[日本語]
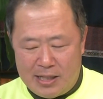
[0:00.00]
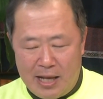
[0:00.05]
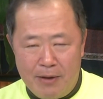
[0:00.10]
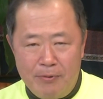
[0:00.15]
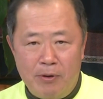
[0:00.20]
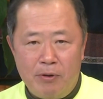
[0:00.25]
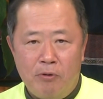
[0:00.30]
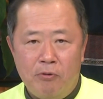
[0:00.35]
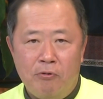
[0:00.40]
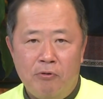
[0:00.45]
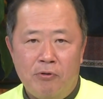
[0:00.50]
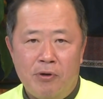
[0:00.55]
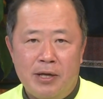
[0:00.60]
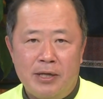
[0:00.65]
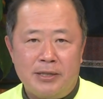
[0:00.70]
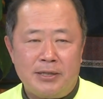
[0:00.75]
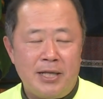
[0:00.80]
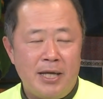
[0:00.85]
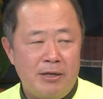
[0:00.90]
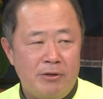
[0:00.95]
台湾を応
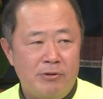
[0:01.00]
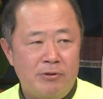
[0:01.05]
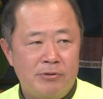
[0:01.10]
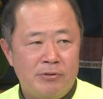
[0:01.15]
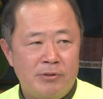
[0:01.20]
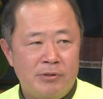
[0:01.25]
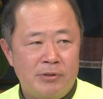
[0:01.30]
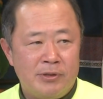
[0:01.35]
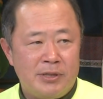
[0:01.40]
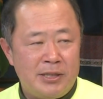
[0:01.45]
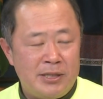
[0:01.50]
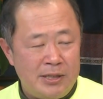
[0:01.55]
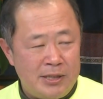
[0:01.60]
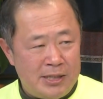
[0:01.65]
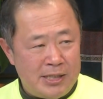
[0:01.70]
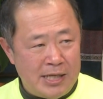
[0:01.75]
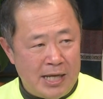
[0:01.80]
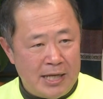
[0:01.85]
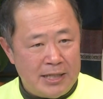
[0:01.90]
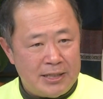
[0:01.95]
援している、
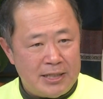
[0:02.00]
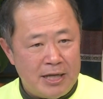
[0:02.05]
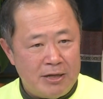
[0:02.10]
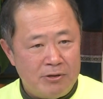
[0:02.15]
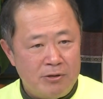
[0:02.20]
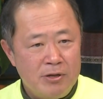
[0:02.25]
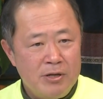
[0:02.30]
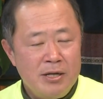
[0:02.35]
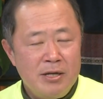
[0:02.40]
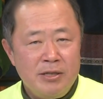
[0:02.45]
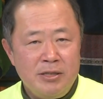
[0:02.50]
支援している、